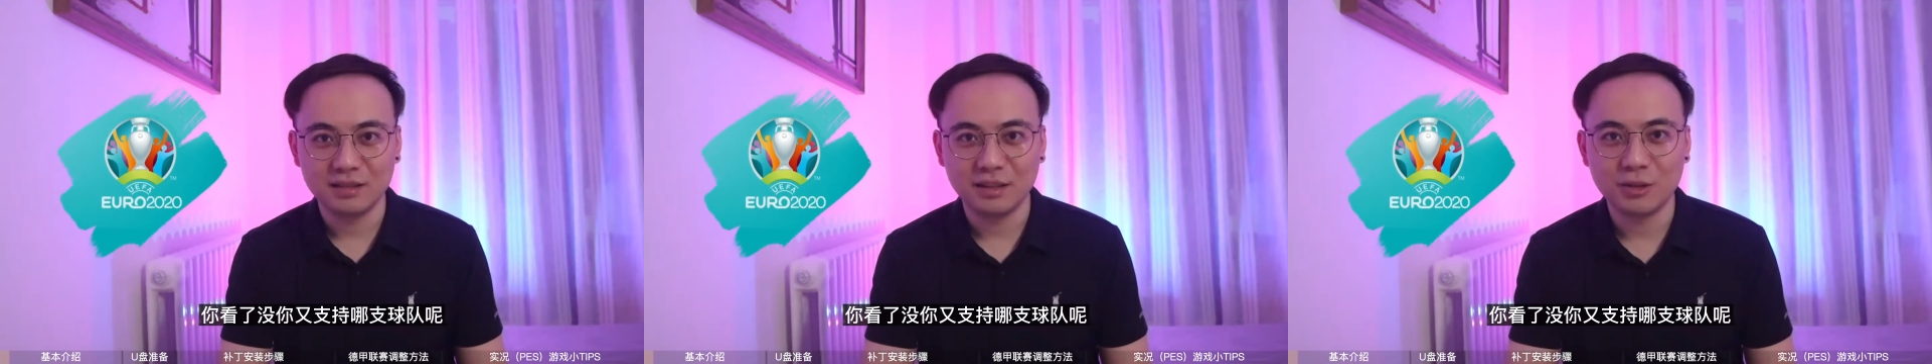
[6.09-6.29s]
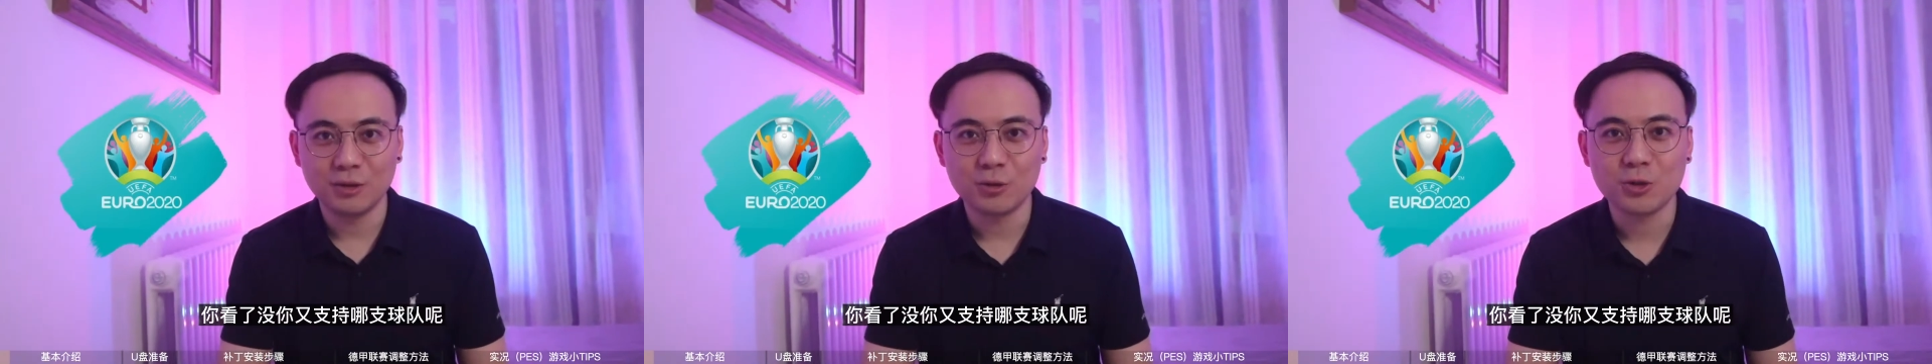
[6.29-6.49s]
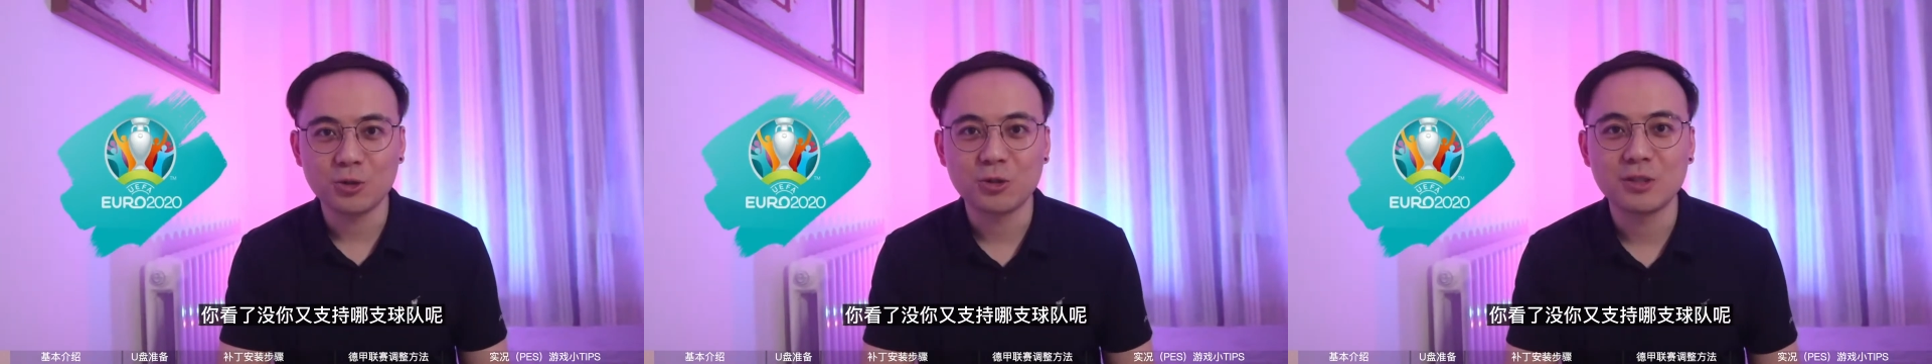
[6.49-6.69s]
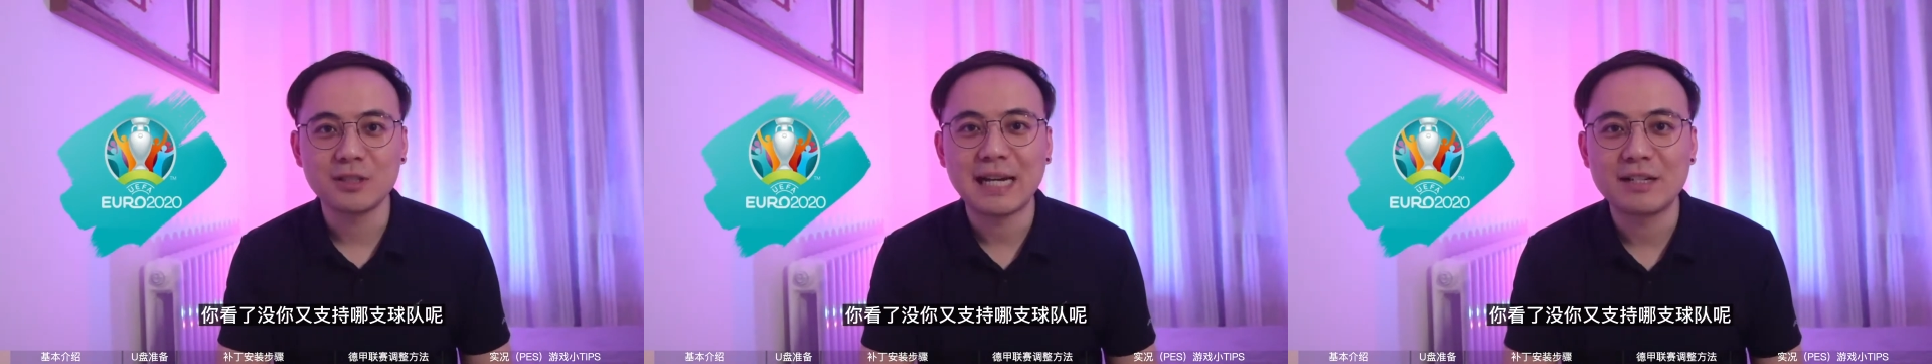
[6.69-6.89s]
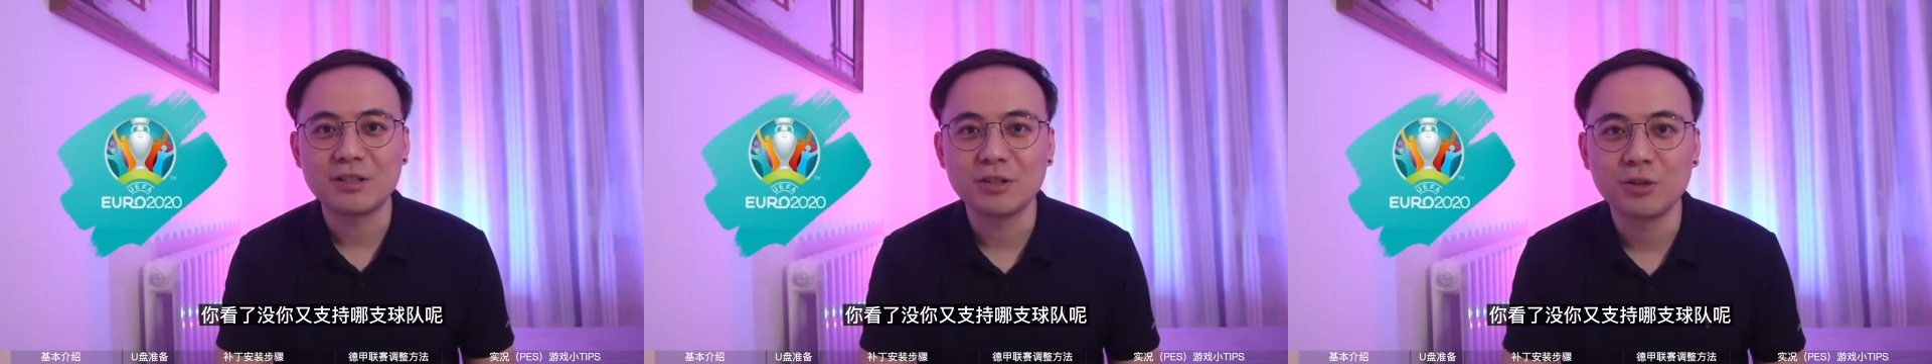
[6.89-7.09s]
你又支持
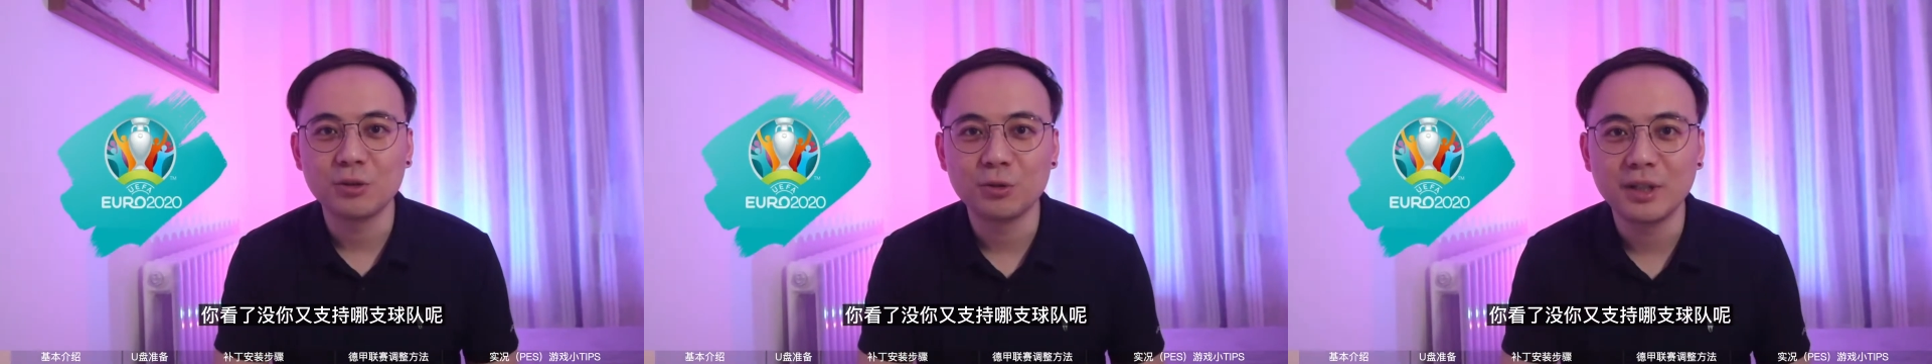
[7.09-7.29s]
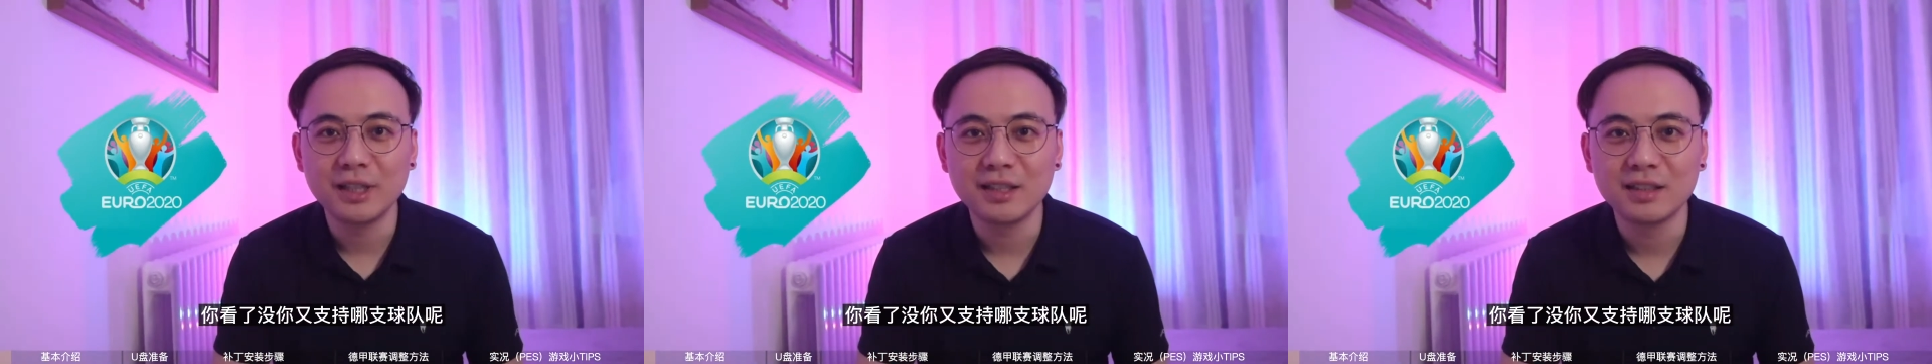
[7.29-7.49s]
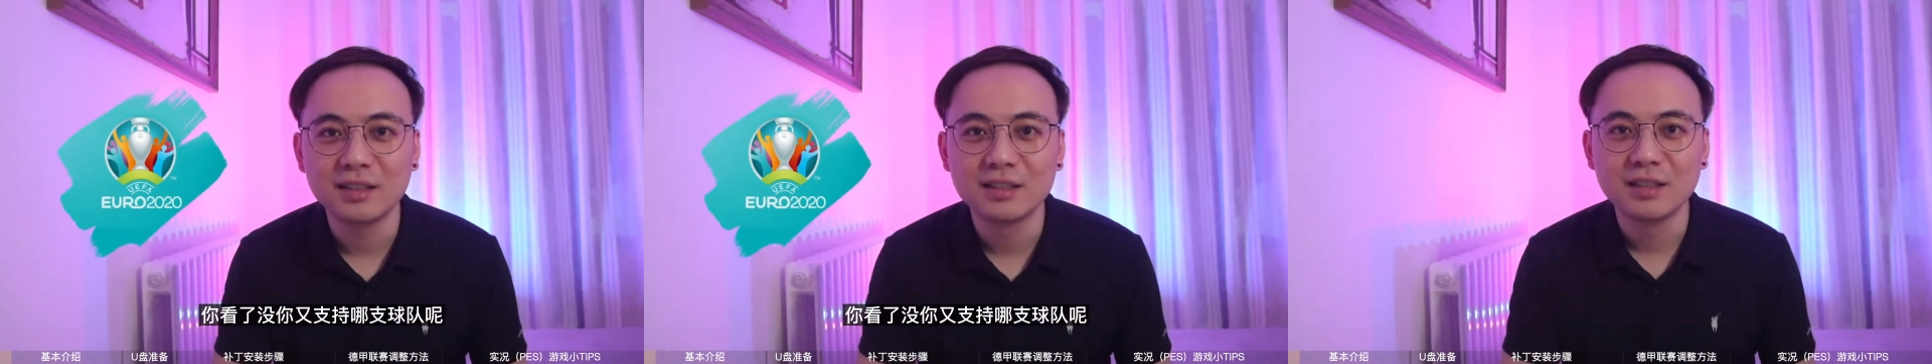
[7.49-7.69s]
哪支球队呢？